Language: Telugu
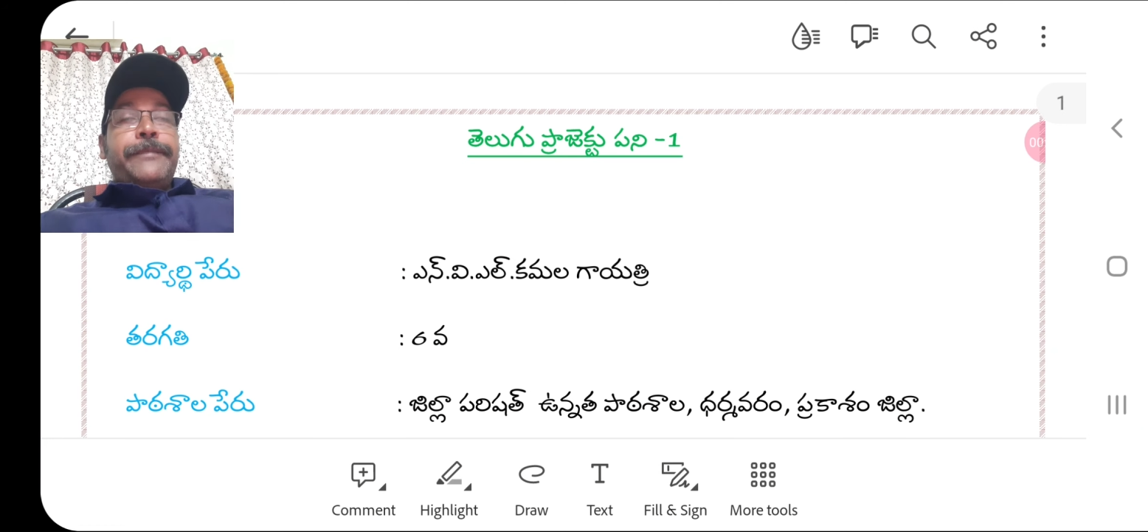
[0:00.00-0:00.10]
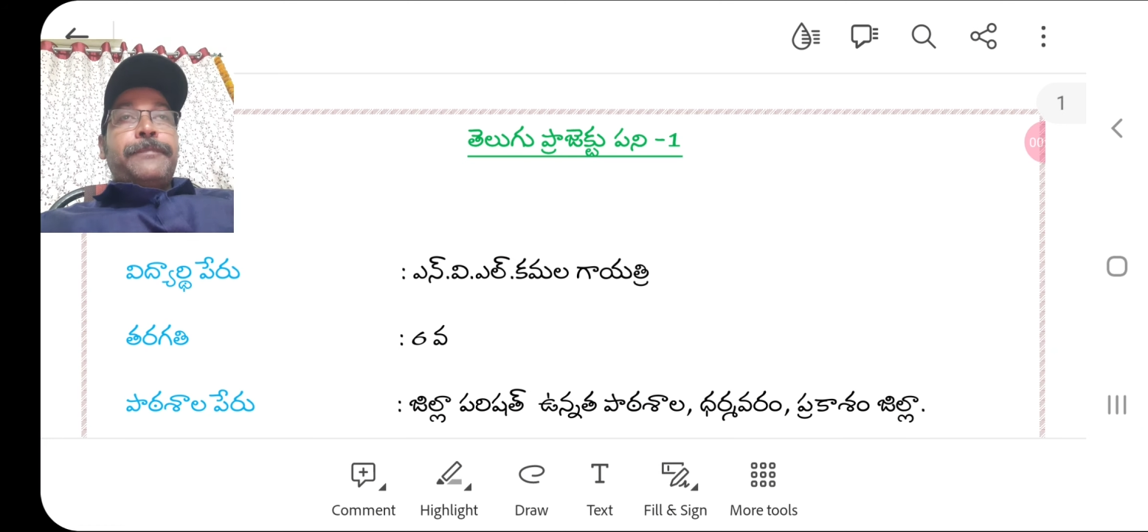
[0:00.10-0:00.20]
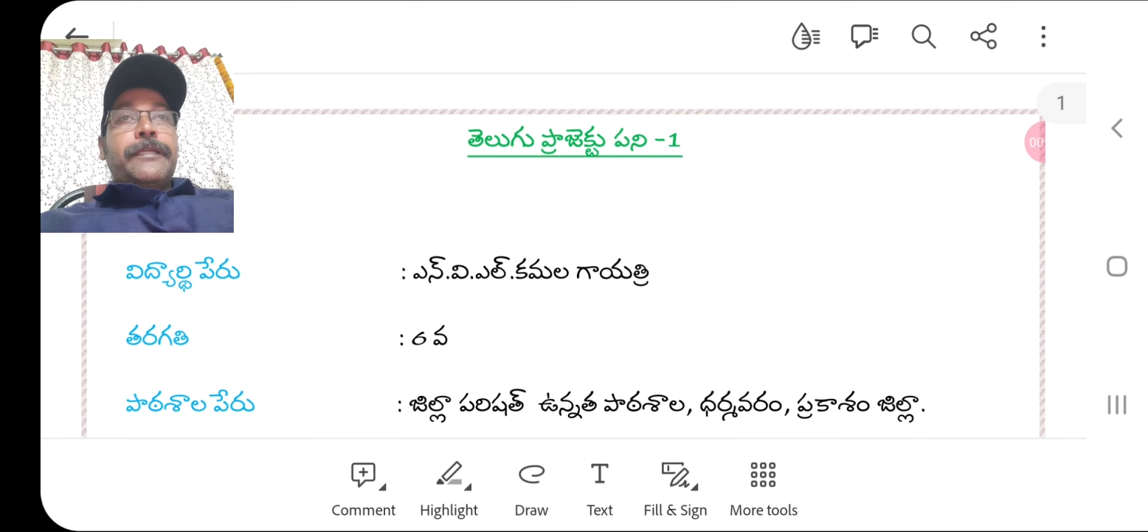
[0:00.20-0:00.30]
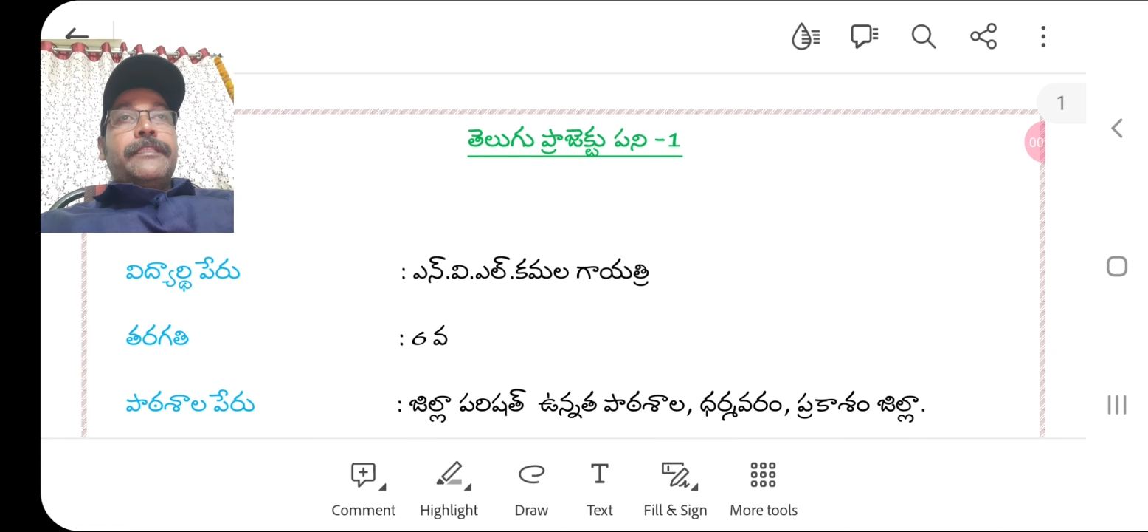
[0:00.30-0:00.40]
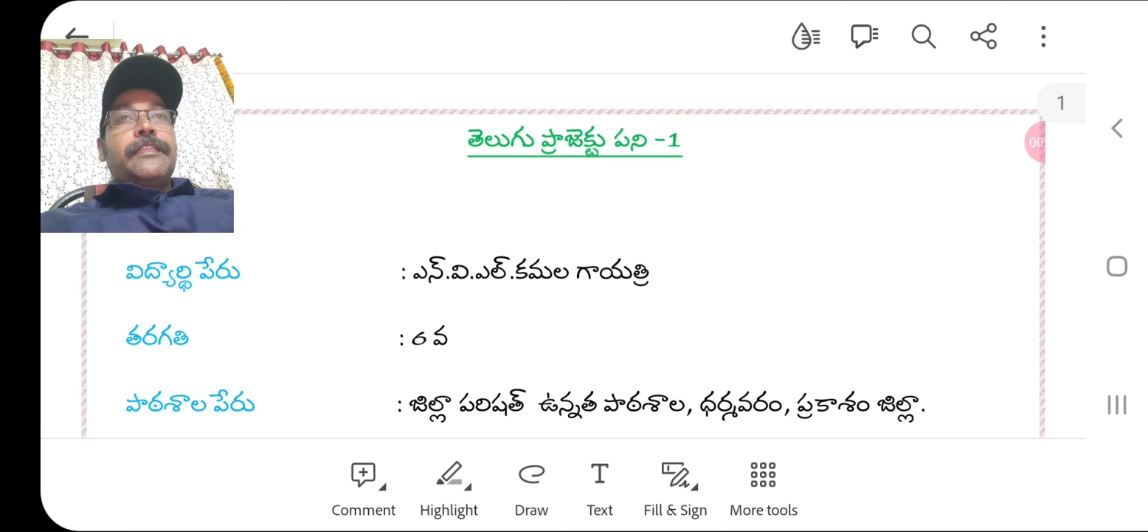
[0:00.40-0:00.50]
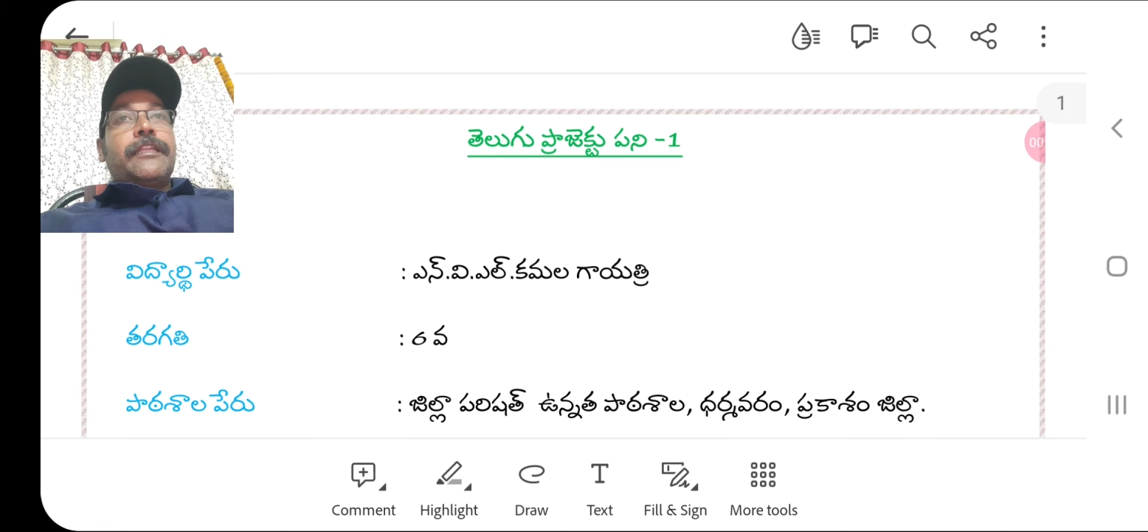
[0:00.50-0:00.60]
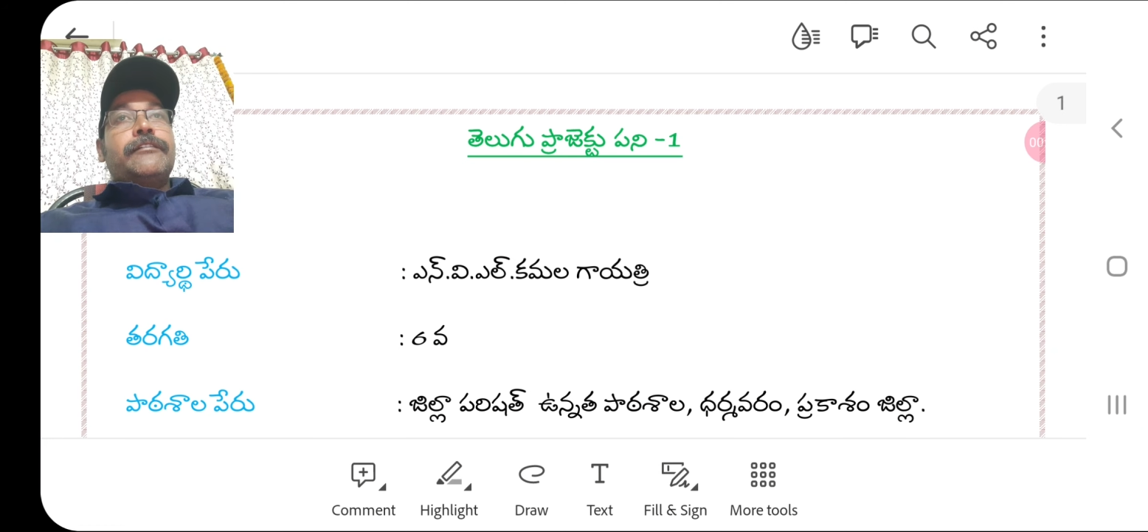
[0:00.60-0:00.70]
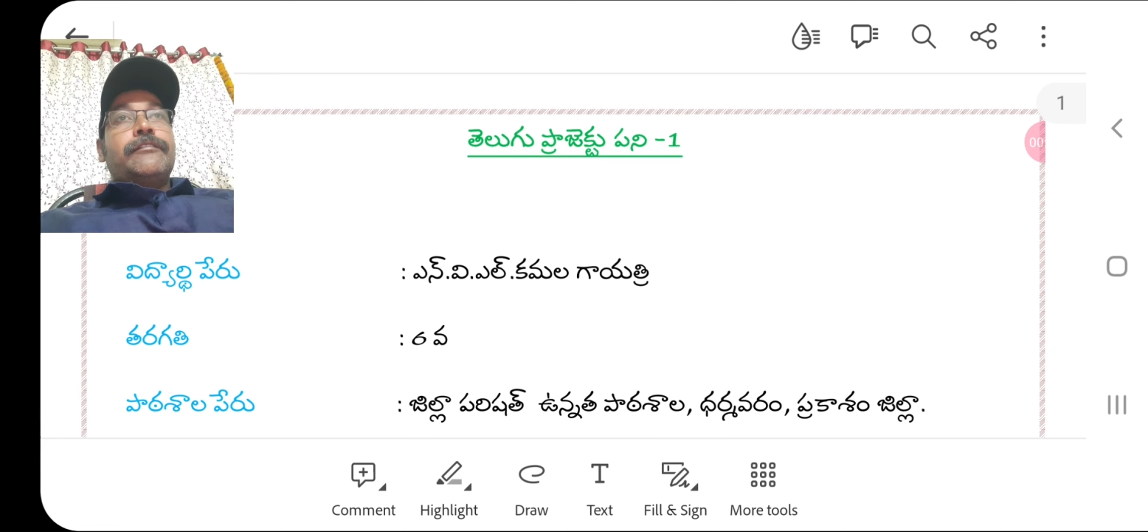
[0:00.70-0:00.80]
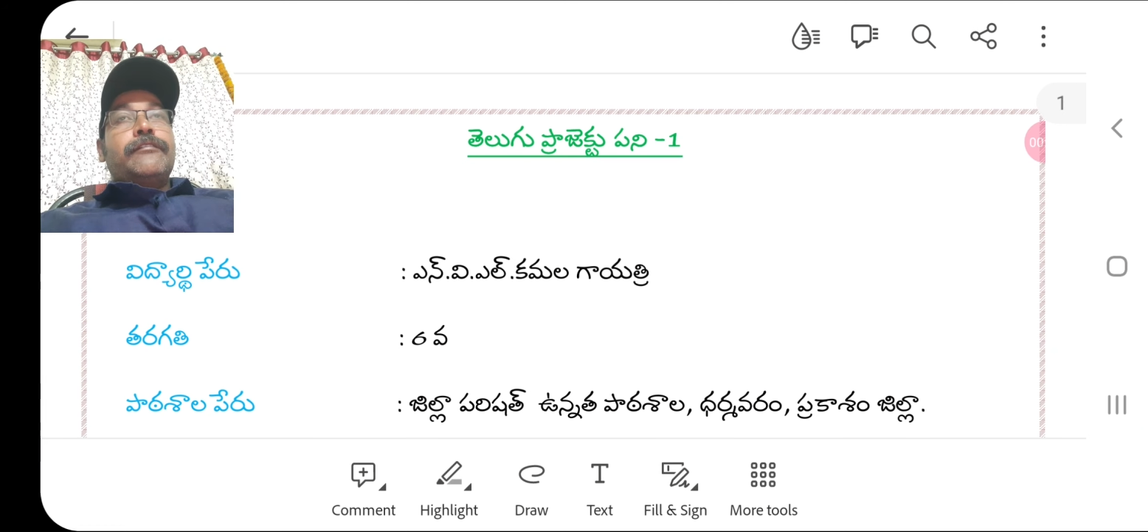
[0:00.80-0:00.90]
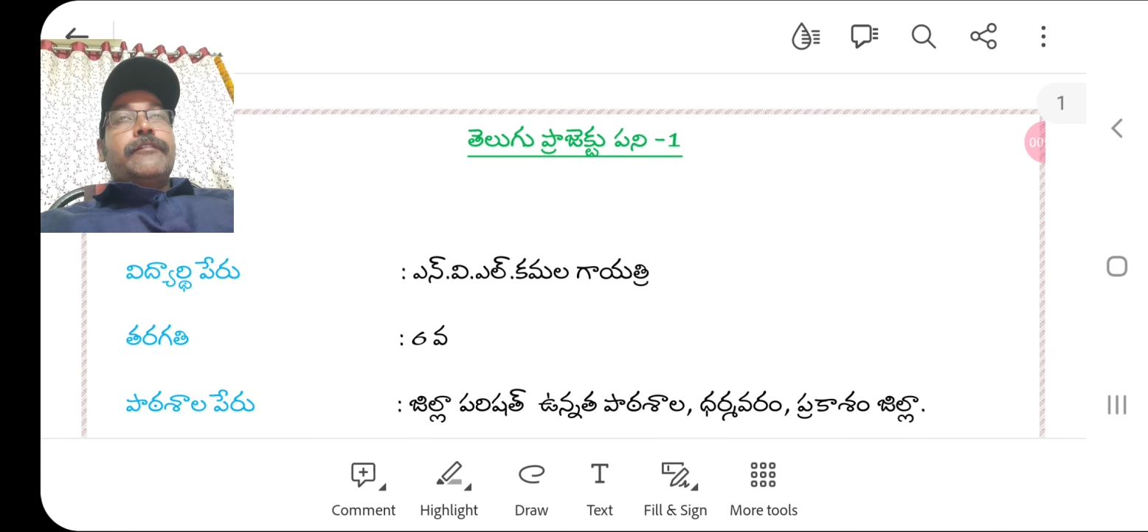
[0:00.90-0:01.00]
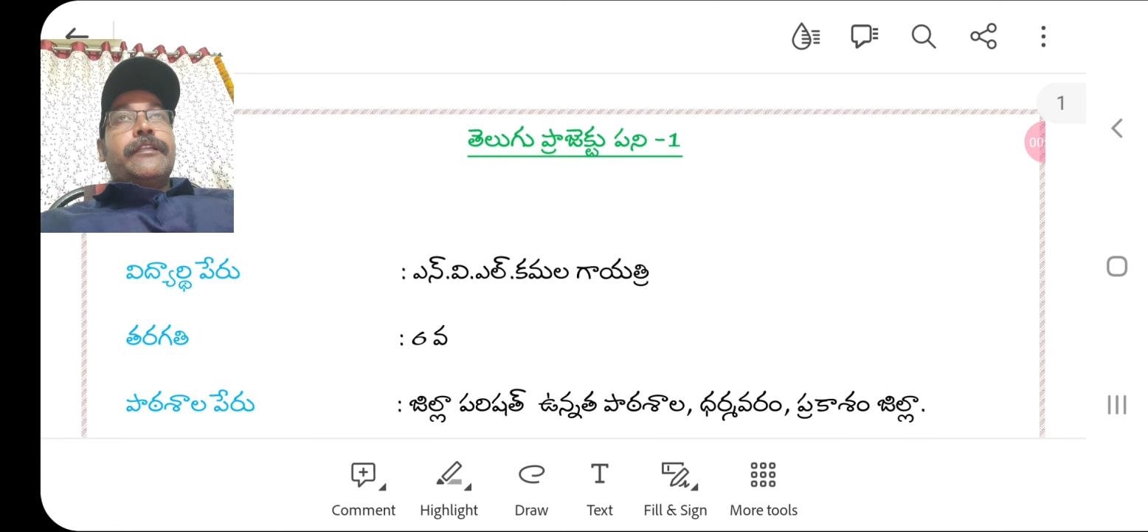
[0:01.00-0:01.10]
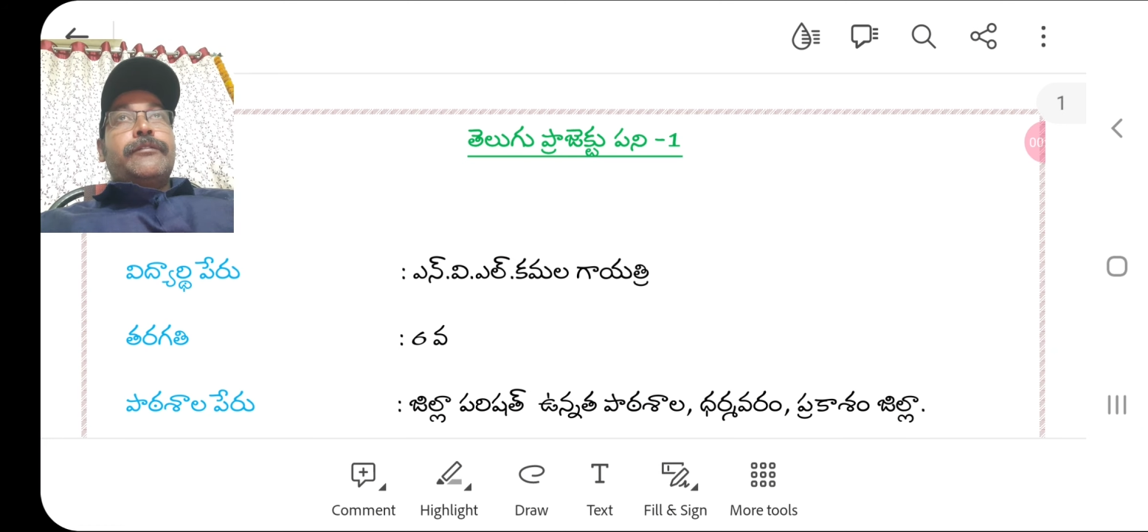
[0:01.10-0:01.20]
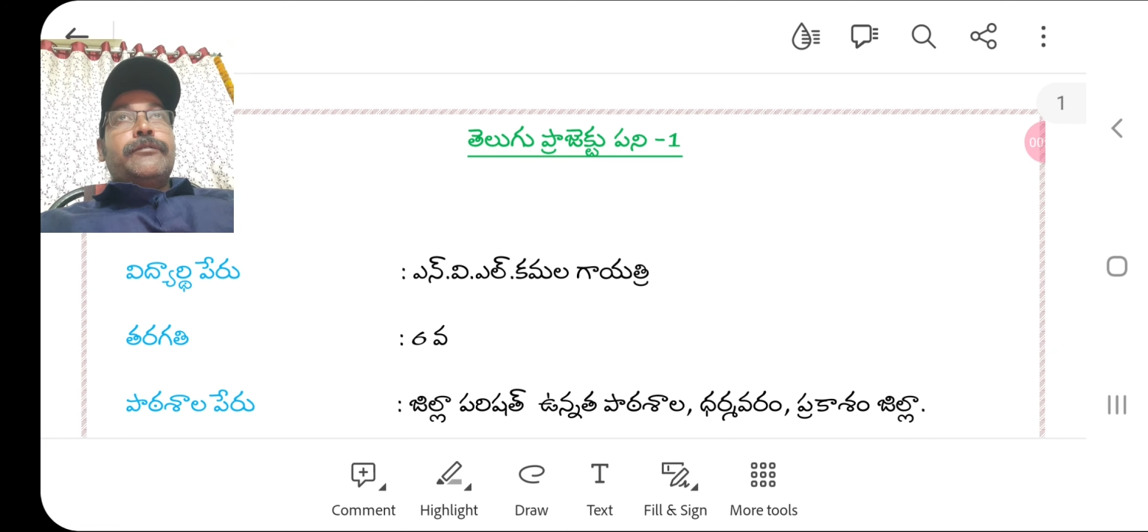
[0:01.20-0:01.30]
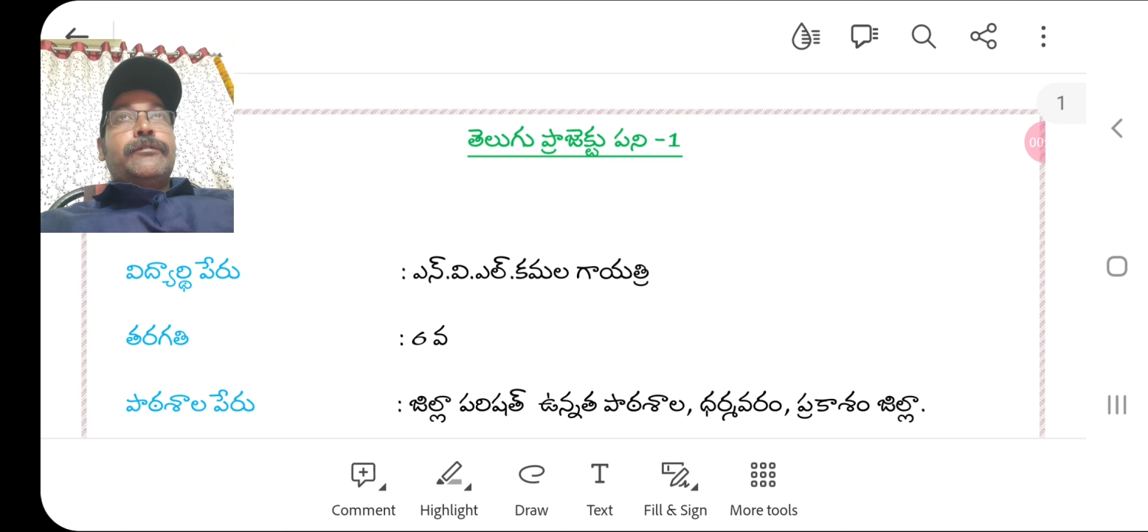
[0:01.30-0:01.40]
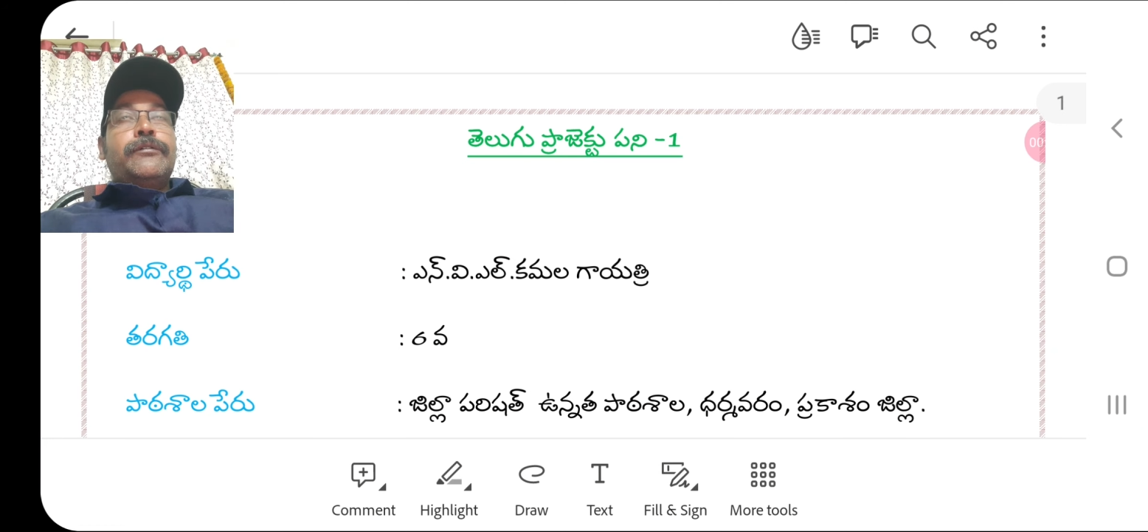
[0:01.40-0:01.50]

పది తరగతుల వరకు